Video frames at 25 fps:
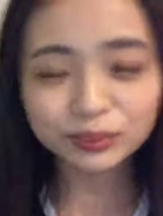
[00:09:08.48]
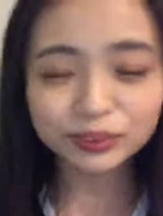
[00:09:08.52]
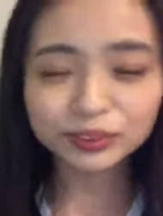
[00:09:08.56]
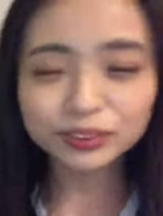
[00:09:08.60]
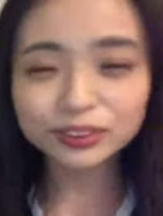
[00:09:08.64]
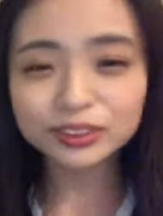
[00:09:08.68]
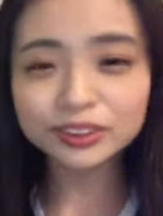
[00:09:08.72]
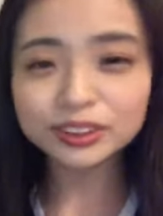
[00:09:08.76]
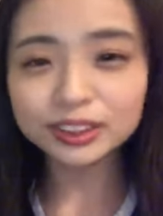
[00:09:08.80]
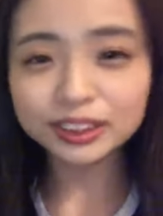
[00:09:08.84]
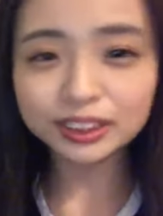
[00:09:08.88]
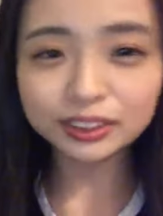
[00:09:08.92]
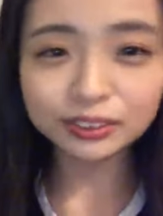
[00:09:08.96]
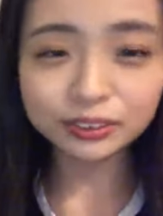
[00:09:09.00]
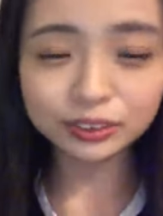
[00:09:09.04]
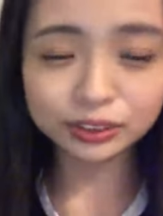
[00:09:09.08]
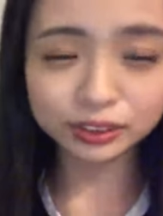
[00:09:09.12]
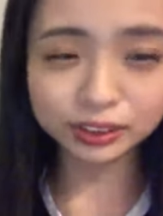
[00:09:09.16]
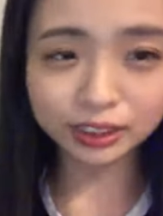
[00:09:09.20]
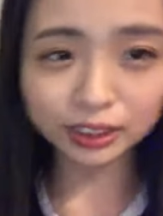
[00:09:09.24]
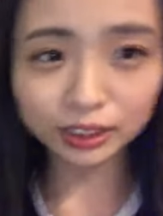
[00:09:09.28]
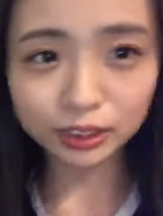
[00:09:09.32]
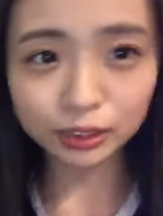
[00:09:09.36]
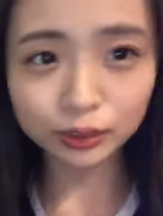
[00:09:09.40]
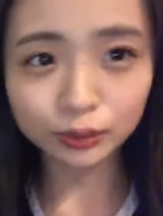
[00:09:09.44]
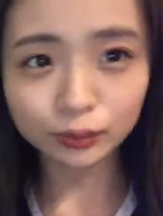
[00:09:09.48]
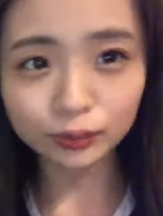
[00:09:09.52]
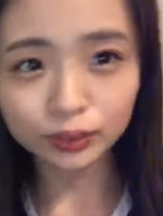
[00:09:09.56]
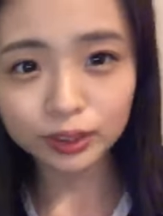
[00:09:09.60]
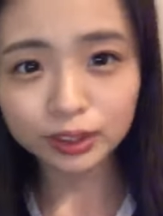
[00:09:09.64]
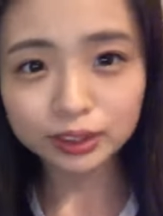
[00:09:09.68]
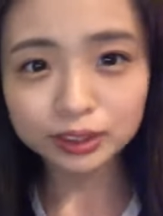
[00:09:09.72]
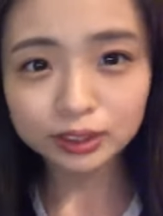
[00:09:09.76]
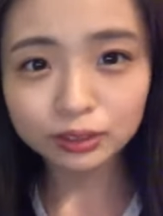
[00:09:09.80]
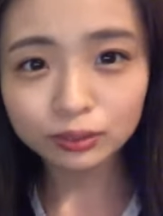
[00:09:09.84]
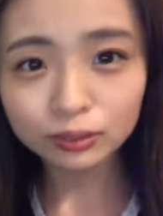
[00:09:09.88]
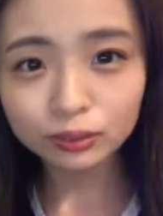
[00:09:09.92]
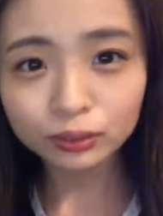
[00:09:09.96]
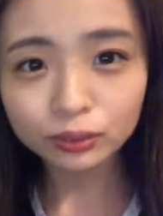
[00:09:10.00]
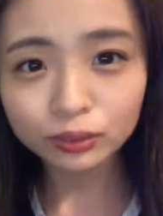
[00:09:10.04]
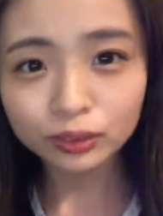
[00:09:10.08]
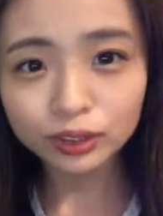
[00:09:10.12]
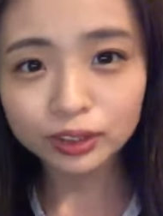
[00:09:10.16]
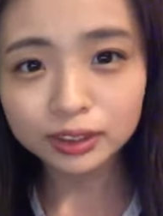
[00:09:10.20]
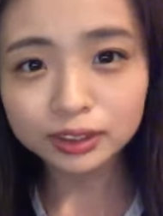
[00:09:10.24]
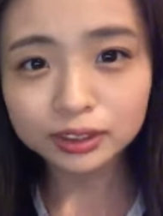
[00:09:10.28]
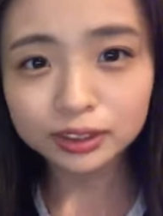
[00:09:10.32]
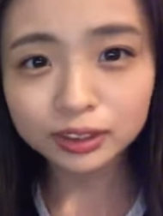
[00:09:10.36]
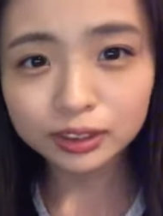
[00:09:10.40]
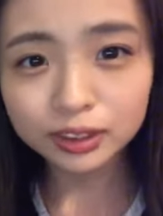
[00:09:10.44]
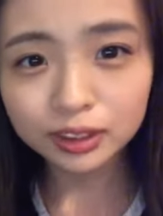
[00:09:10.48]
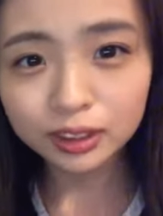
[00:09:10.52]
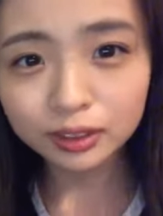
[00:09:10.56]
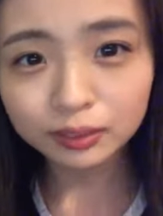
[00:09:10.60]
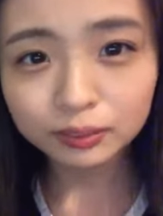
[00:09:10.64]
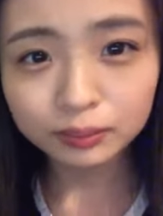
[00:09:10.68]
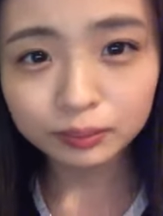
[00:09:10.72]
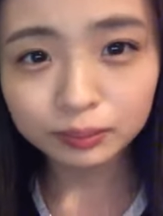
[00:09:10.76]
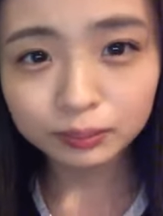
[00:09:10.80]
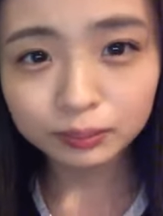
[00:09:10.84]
もっとツイートしていいよ私のことについて